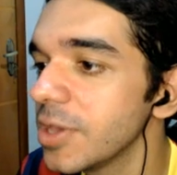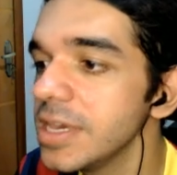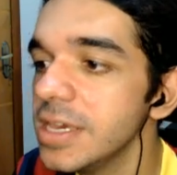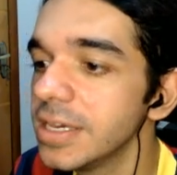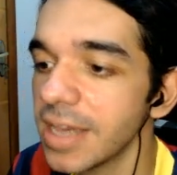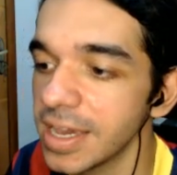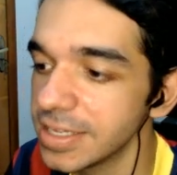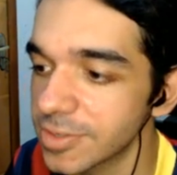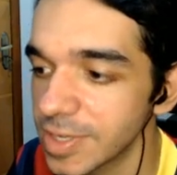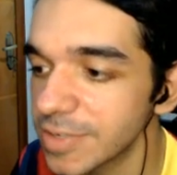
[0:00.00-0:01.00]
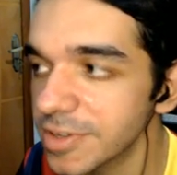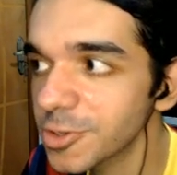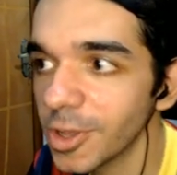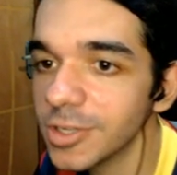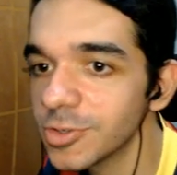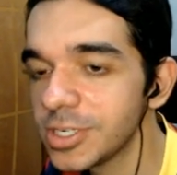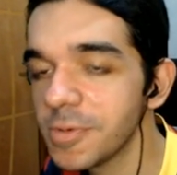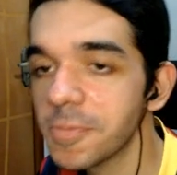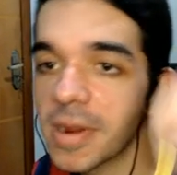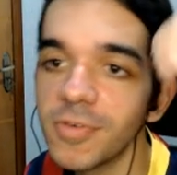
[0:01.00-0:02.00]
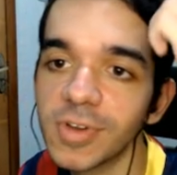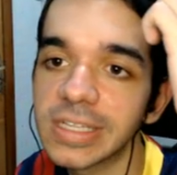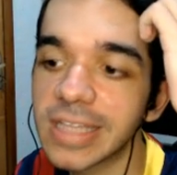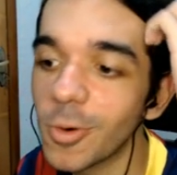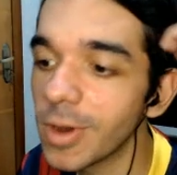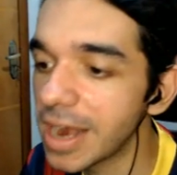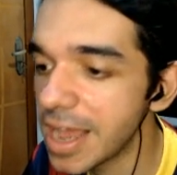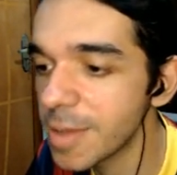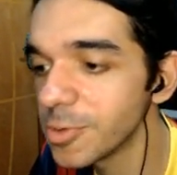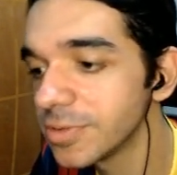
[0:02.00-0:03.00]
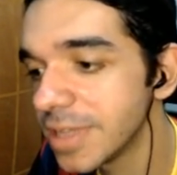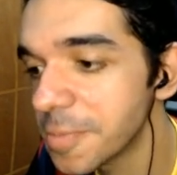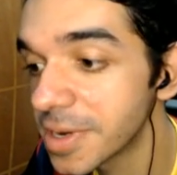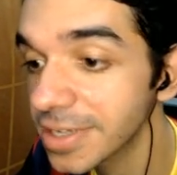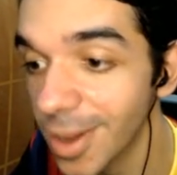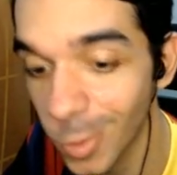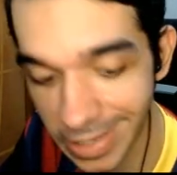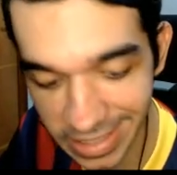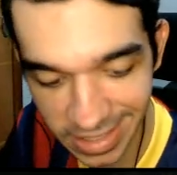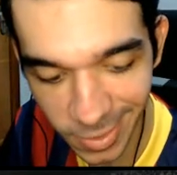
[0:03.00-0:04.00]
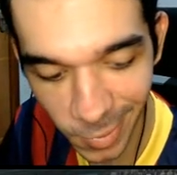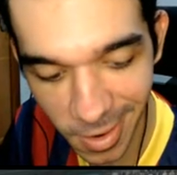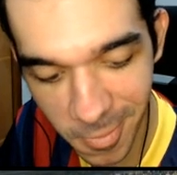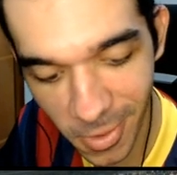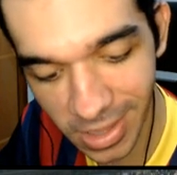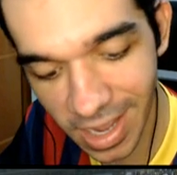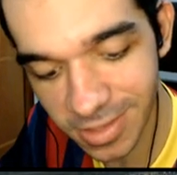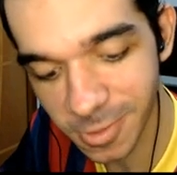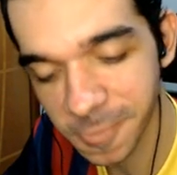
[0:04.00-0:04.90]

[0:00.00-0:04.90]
Henrique. É isso. Esse vai ser o nosso time para enfrentar o Grêmio. Lembrando que é o líder do campeonato.